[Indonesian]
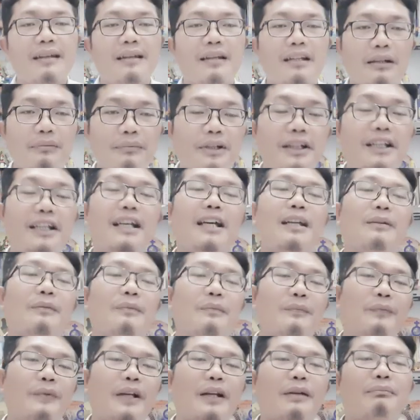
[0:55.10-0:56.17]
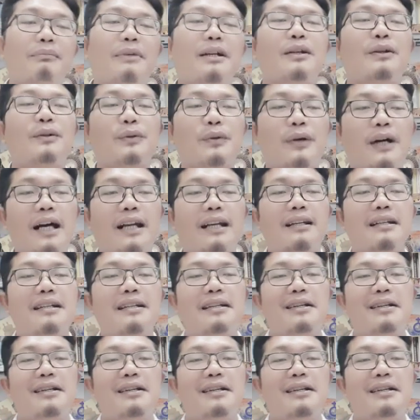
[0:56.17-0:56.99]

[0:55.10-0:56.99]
Demikian firman Tuhan.